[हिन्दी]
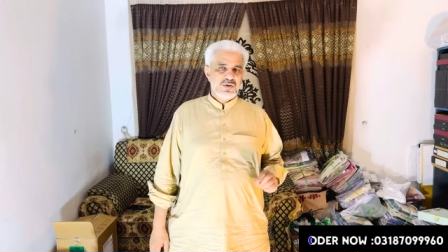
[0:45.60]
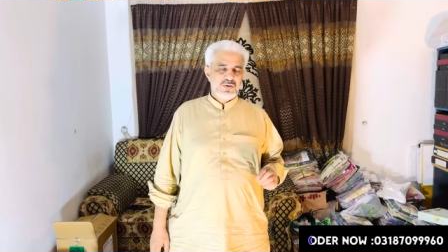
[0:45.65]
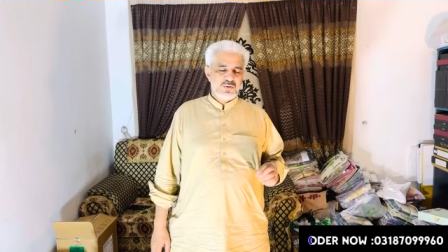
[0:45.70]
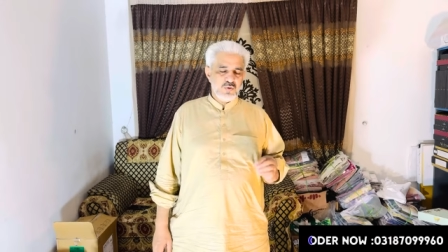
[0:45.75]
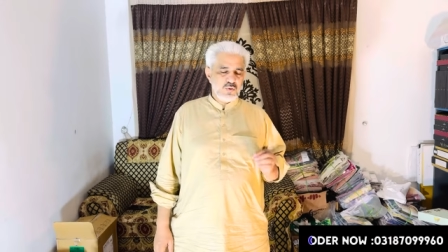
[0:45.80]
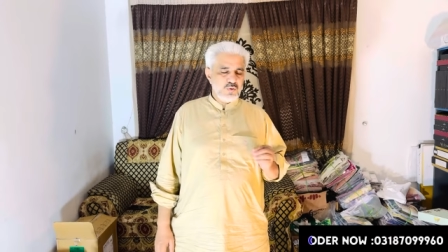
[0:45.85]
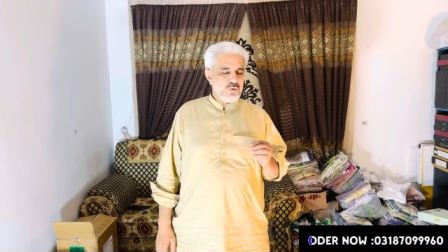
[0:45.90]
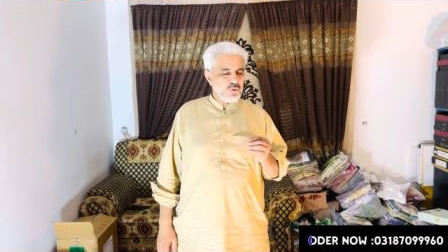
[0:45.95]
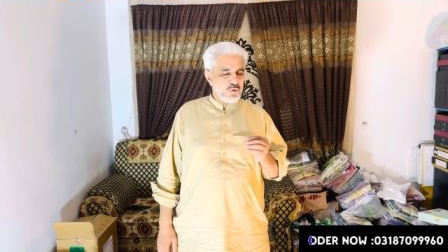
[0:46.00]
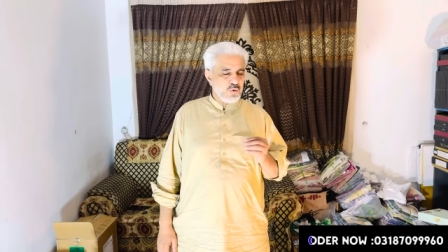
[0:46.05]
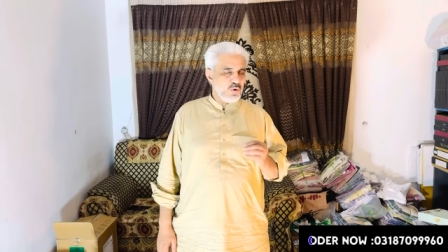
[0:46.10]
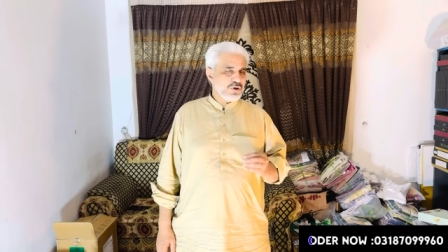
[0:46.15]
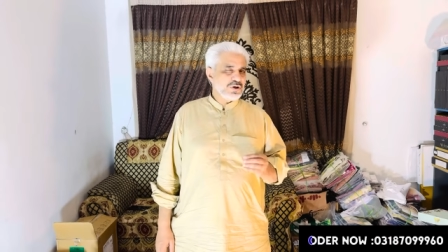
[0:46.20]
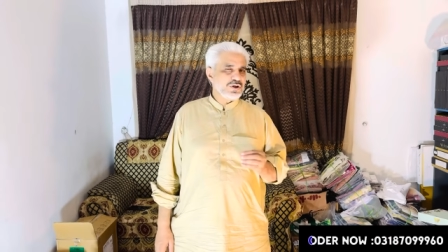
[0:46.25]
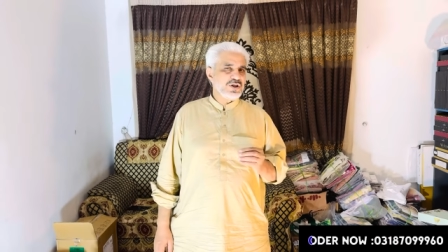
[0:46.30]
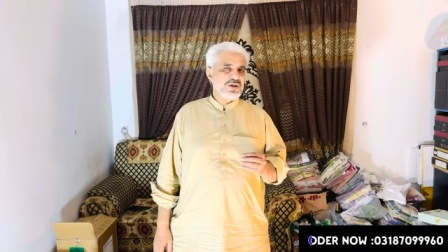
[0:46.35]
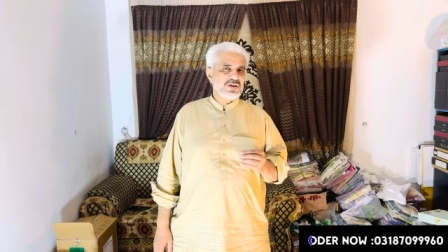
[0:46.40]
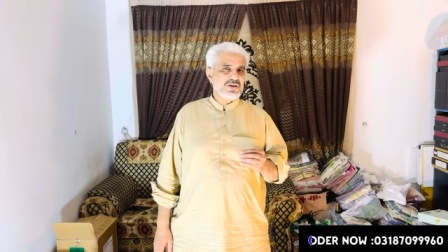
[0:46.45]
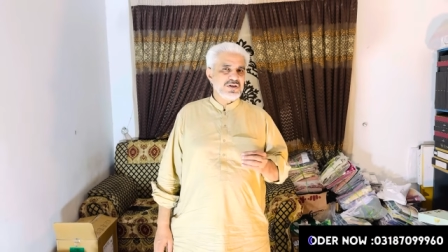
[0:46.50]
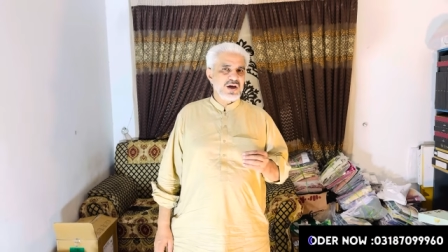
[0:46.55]
तो
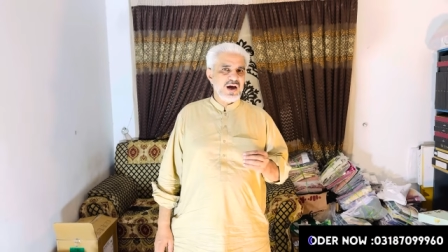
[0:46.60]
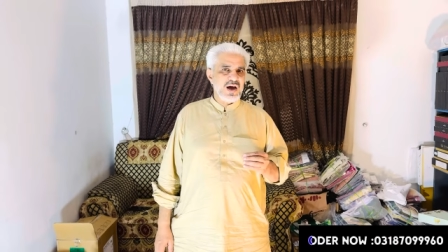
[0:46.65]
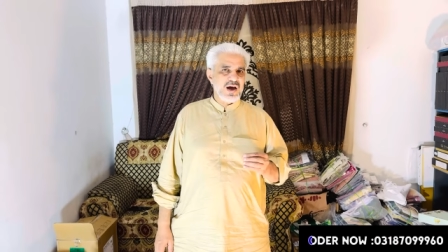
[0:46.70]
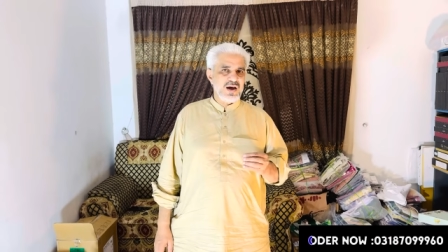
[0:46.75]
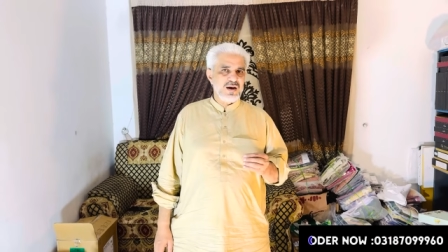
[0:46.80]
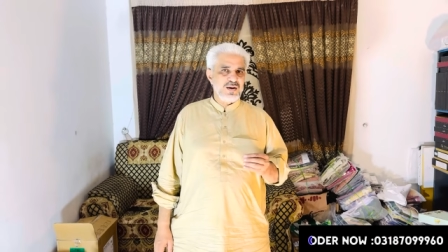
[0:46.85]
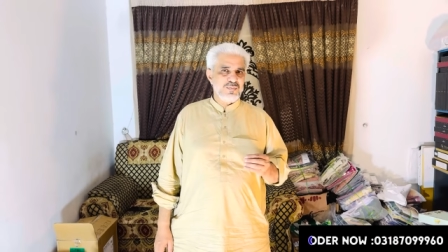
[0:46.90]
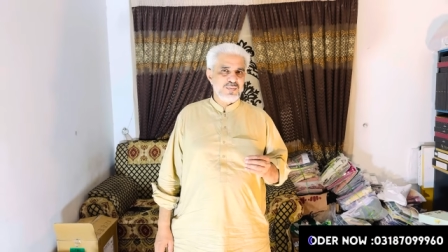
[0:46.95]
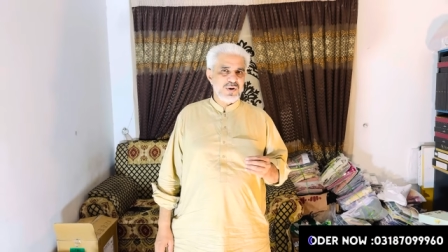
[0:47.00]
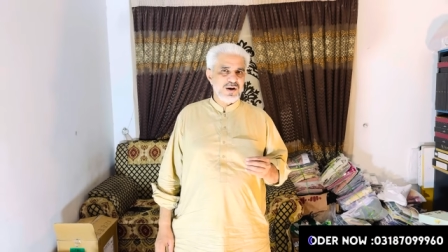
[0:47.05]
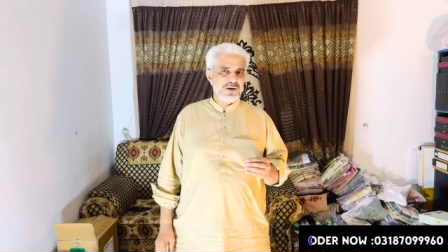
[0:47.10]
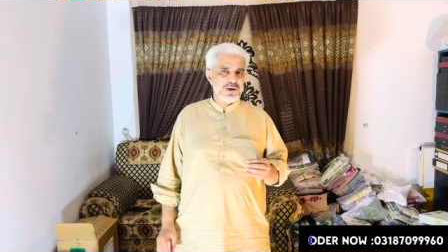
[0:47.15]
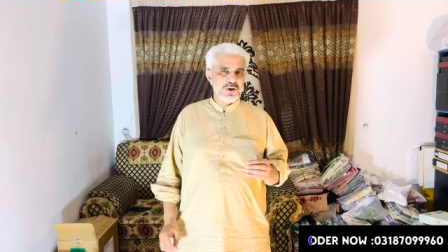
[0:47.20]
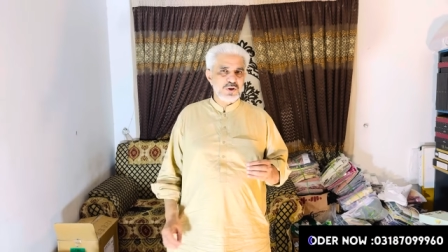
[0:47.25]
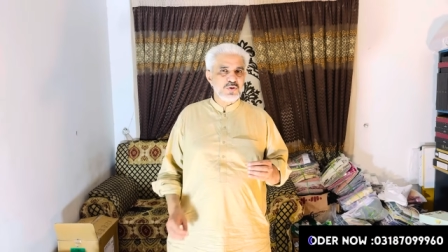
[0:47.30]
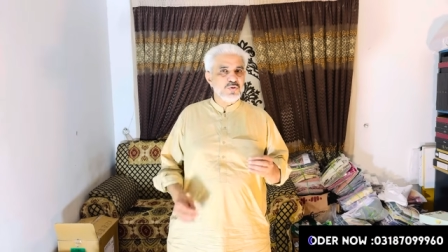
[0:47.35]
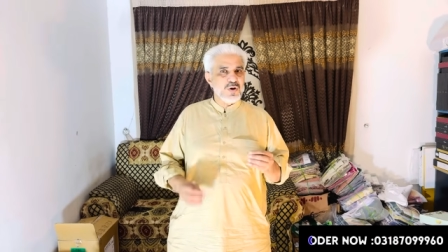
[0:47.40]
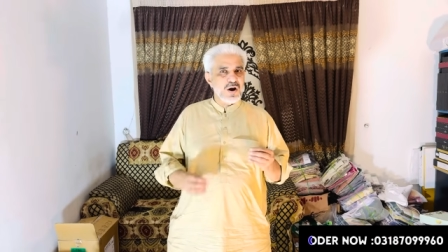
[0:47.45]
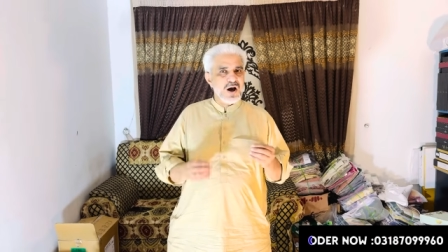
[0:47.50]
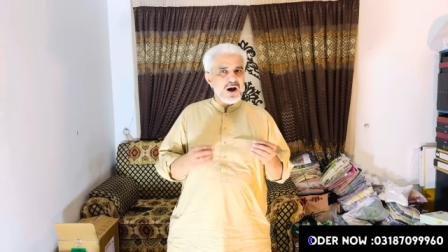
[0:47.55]
कोशिश है बाकी
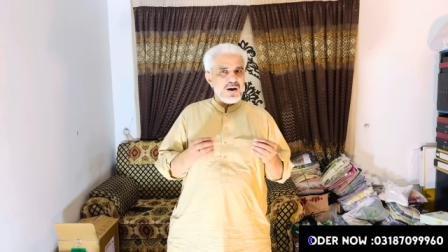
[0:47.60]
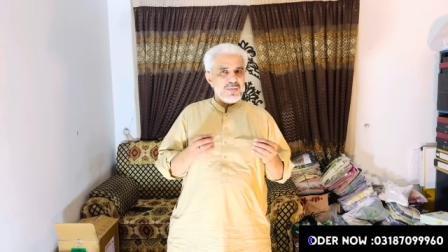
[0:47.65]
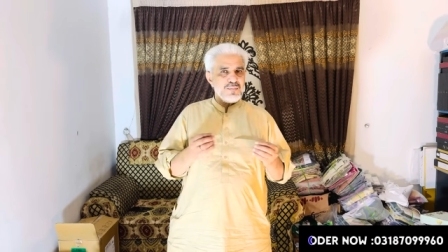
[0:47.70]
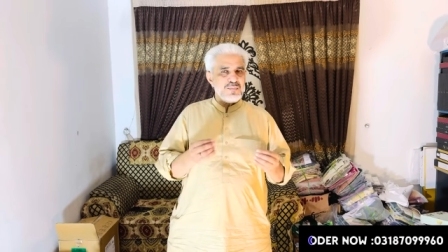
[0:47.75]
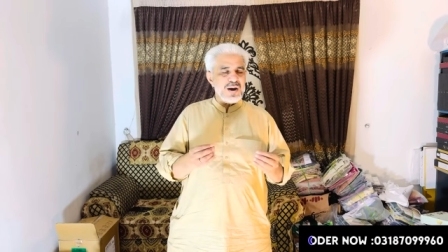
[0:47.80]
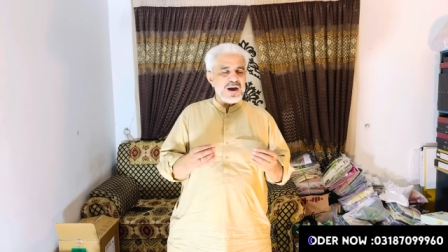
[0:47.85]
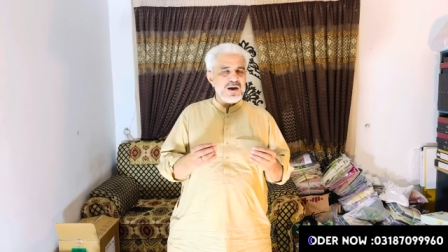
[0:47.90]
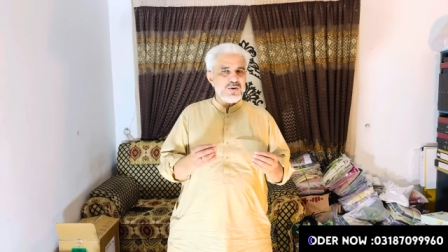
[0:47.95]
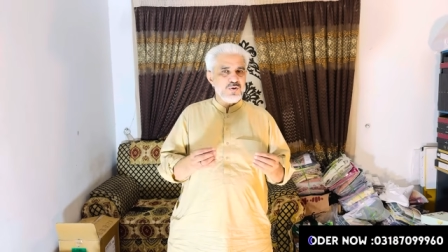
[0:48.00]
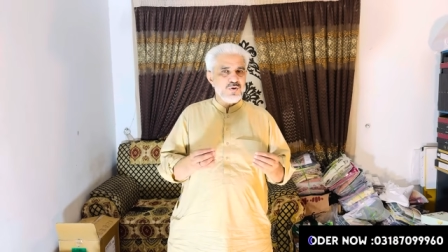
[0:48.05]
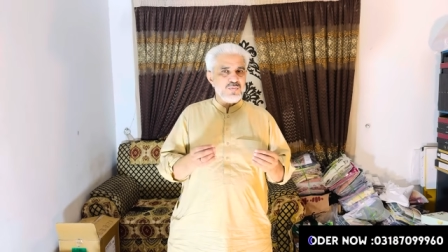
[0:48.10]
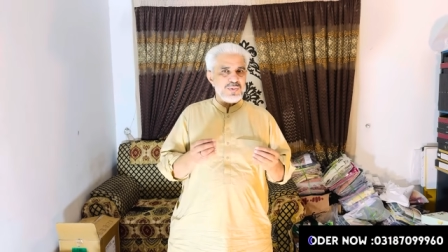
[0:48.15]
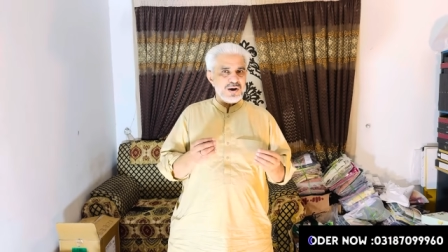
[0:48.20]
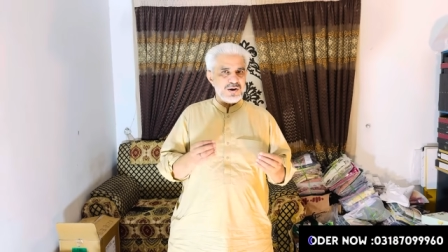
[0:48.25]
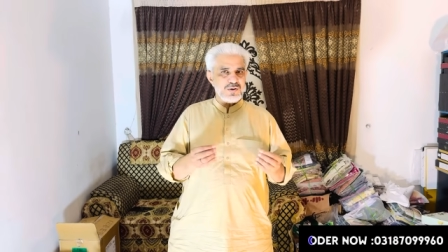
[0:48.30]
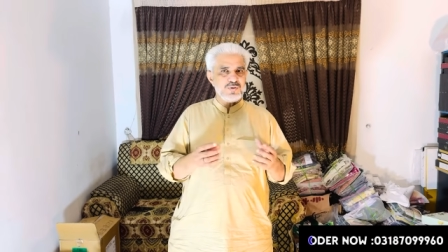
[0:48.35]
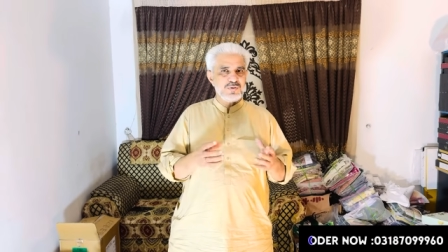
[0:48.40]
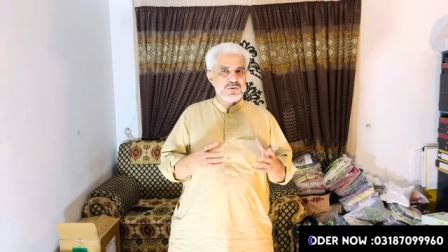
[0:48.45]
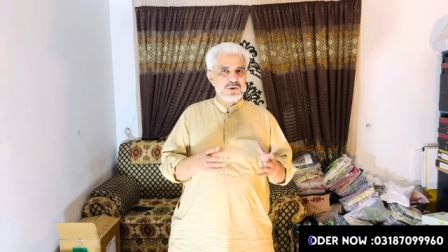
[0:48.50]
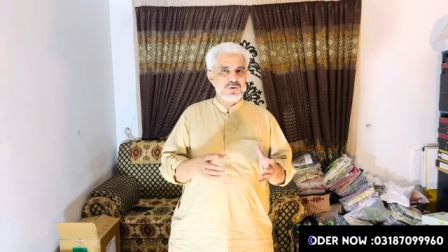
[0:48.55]
दुआ आप बहनों
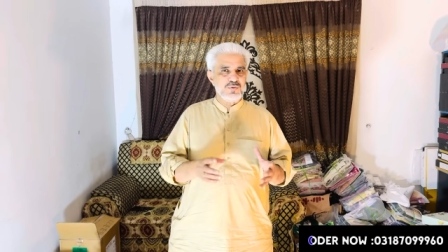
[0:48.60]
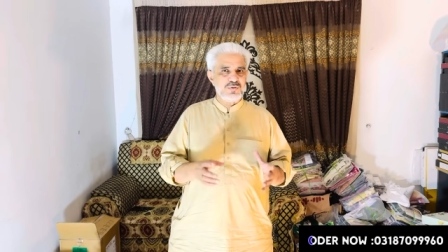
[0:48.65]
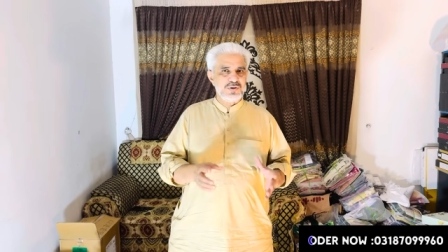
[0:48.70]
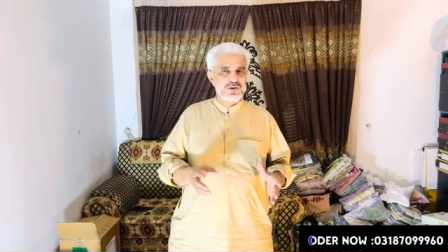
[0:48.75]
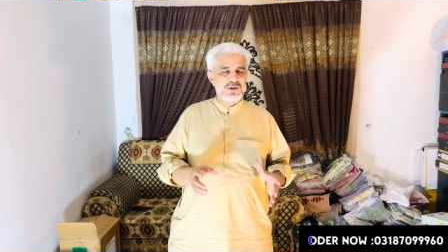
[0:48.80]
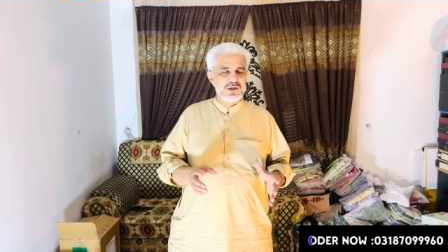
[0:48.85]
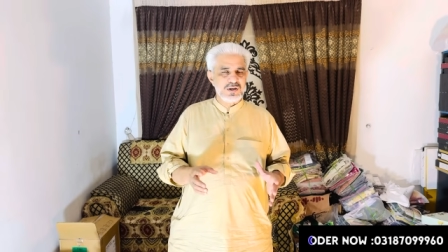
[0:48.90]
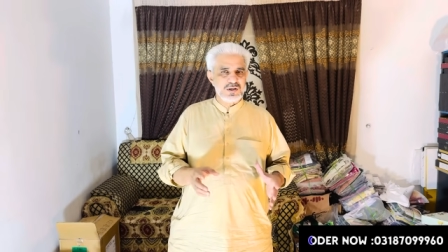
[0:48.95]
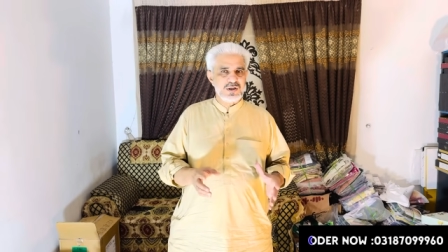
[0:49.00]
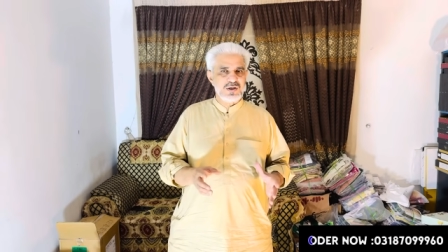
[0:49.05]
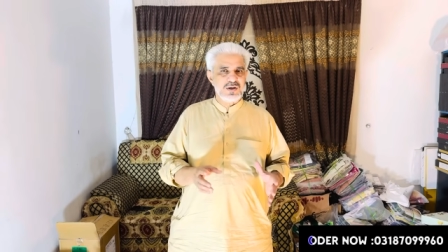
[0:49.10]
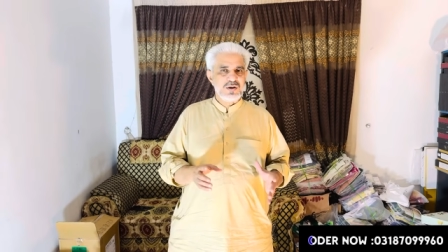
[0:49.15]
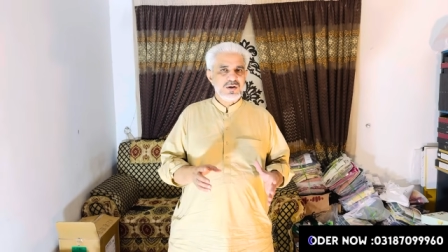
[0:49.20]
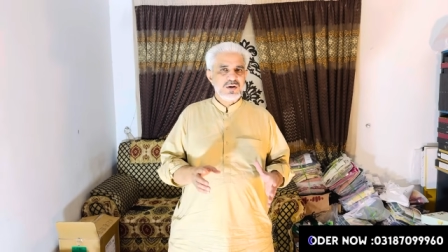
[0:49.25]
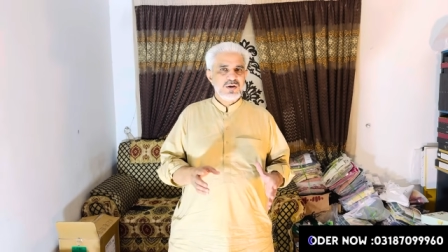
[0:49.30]
भाइयों की होनी चाहिए